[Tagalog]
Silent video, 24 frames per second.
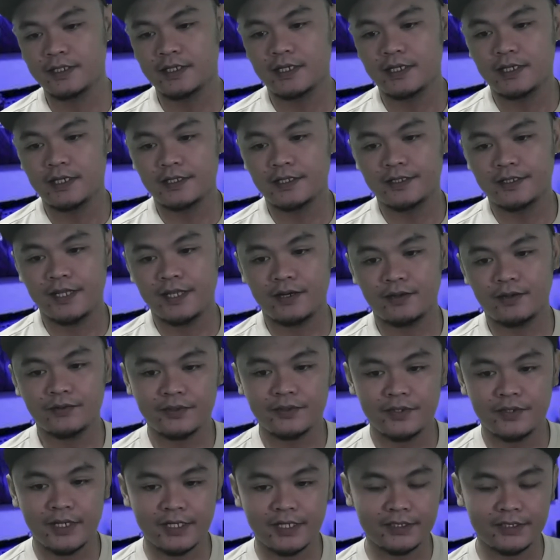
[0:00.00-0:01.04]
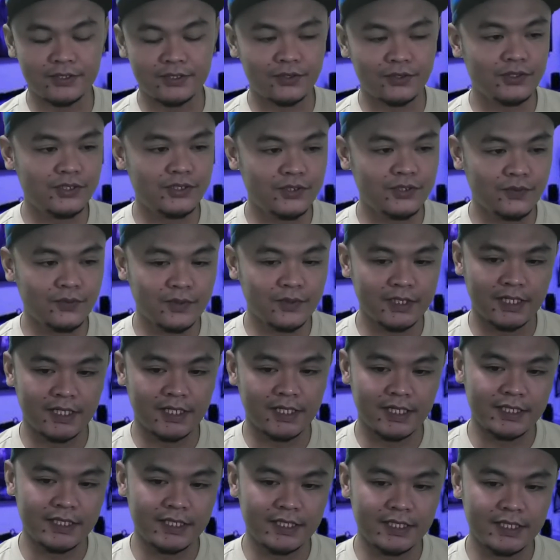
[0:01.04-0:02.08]
Now, estrogen
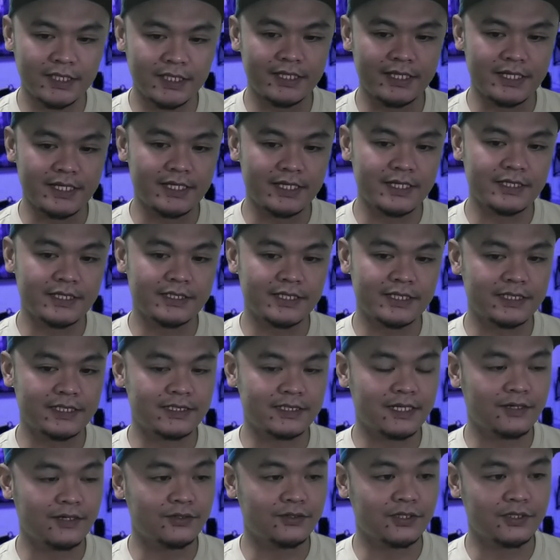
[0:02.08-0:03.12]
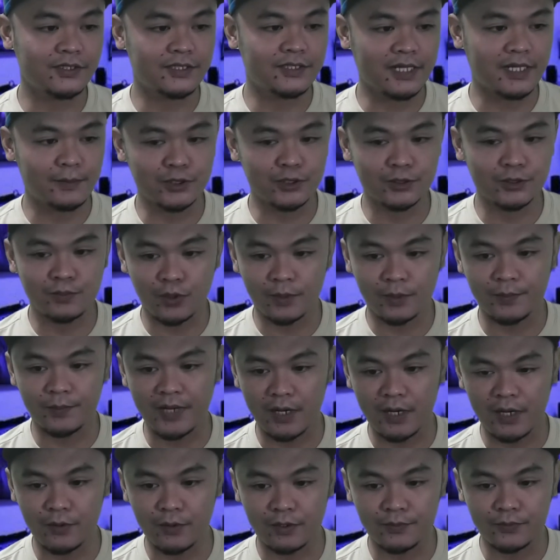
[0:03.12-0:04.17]
100 is 6,000 times more
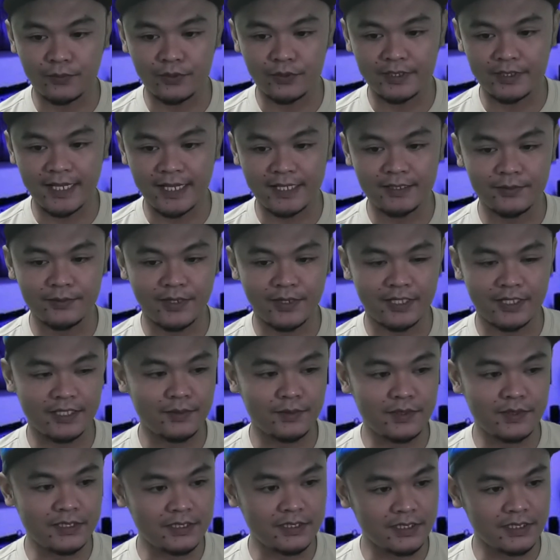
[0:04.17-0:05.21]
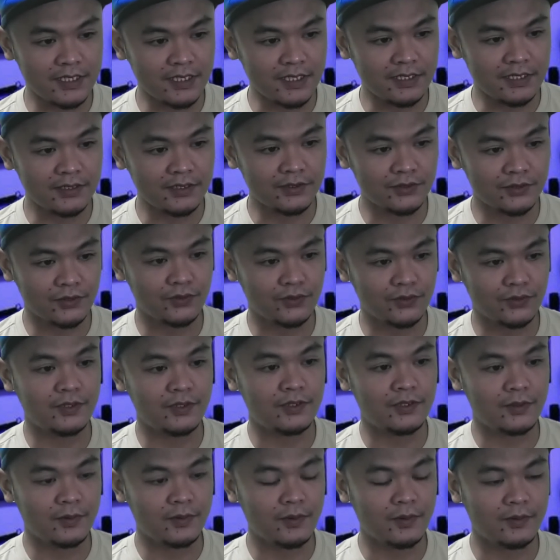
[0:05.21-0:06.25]
powerful than vitamin C. So,
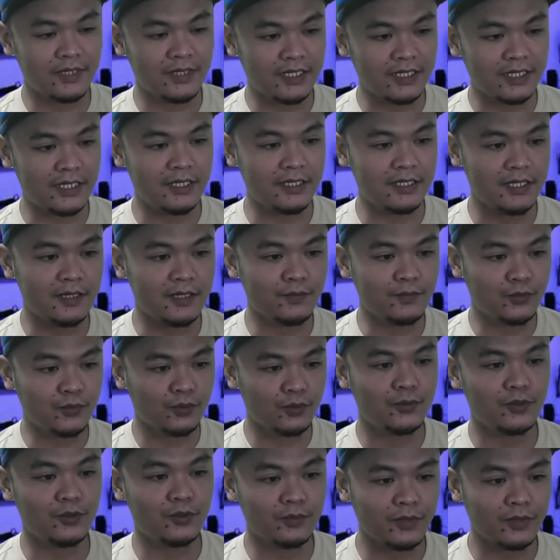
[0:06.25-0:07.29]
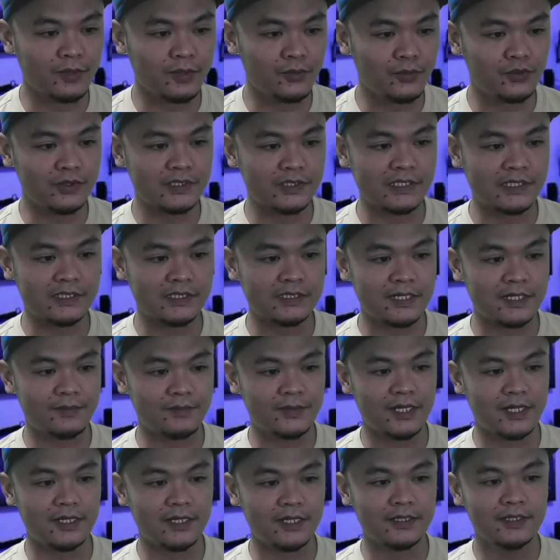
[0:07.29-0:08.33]
nag improve yung immune system
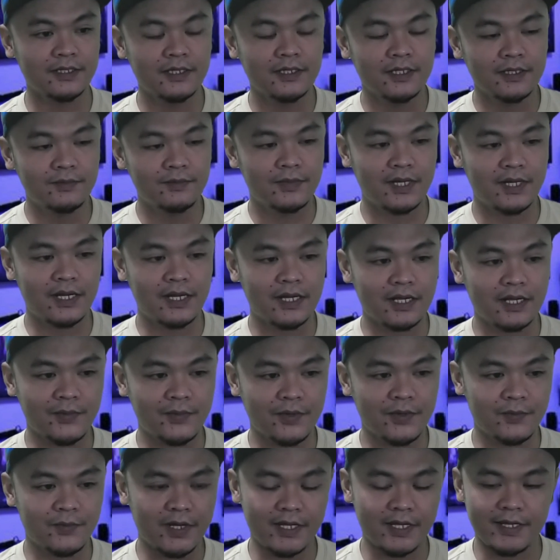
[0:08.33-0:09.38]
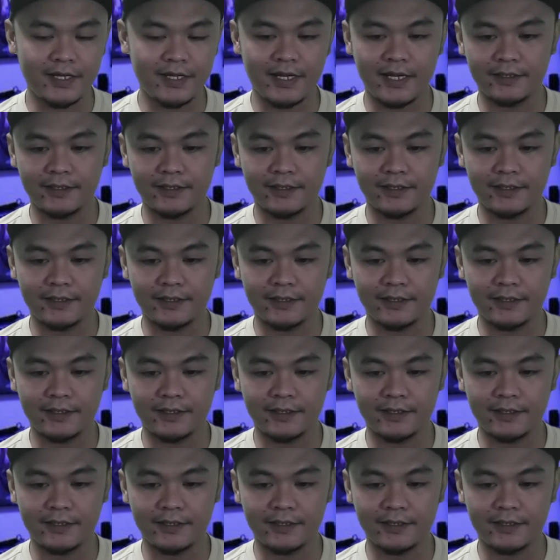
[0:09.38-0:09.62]
ng mga kababaihan.